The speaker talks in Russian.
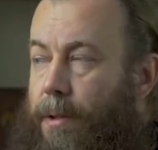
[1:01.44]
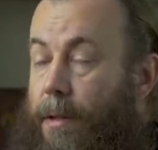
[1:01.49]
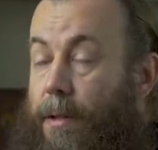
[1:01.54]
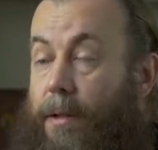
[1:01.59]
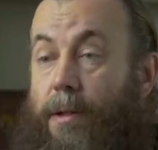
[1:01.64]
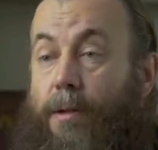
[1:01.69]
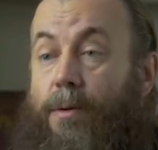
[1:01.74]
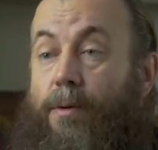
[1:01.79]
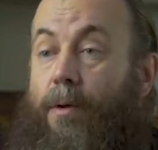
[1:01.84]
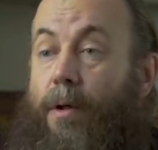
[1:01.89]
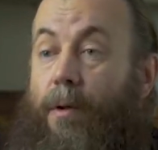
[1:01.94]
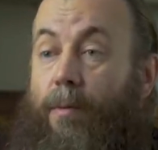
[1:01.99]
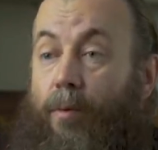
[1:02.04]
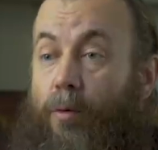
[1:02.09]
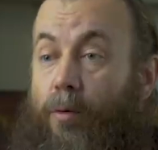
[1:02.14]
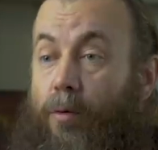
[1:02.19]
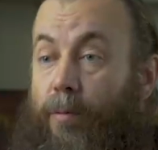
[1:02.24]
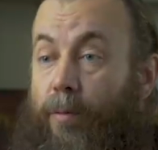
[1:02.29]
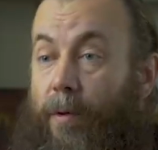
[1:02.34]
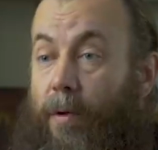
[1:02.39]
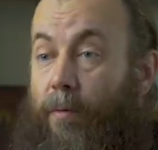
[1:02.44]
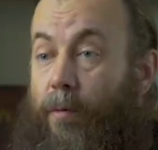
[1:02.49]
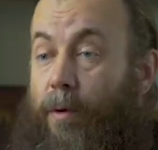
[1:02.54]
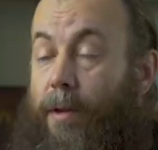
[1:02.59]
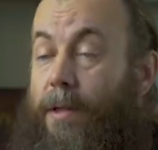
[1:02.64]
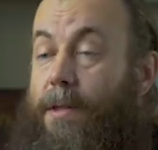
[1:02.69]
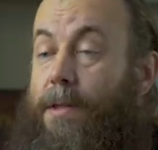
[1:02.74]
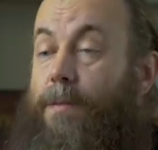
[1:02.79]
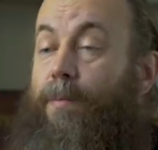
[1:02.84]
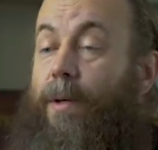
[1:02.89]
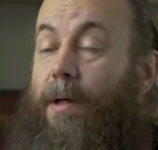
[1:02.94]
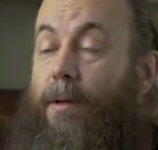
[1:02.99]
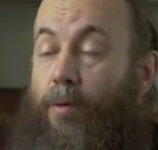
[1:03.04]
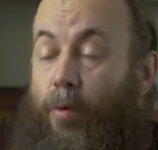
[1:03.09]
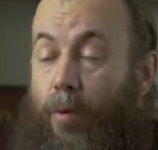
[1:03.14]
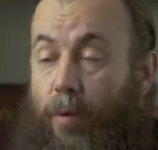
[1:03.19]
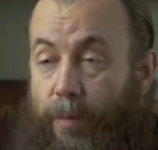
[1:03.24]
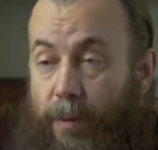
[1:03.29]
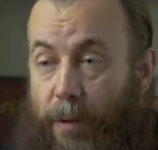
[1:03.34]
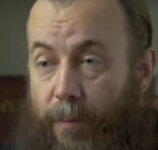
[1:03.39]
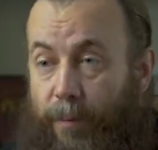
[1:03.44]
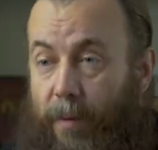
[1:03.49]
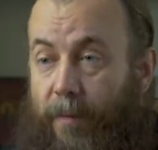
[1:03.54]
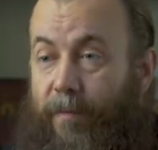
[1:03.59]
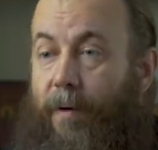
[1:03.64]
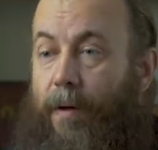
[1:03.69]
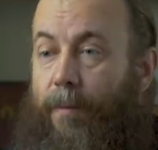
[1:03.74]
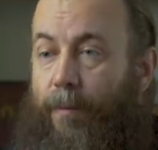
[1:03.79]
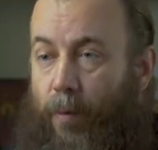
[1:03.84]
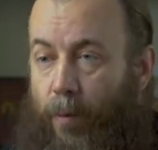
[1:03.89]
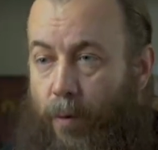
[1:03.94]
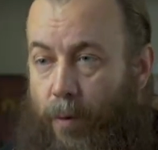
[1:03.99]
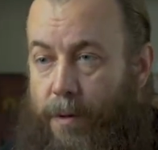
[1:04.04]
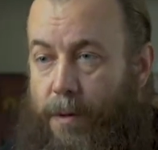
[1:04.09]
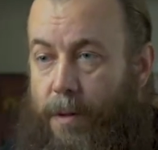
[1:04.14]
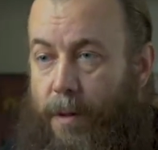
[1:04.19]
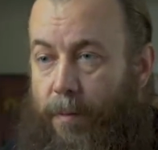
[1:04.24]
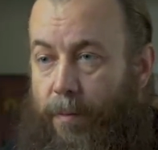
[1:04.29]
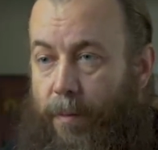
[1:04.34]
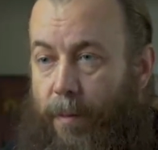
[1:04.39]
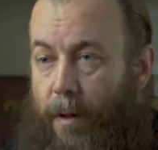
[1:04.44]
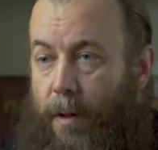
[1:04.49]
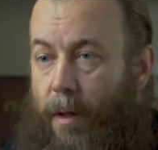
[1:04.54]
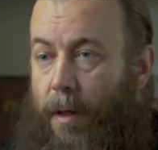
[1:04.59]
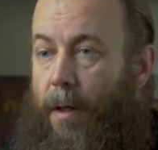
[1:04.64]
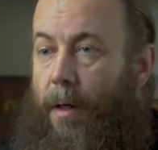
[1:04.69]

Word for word: миссионерскую работу проводит, с подобным вопросом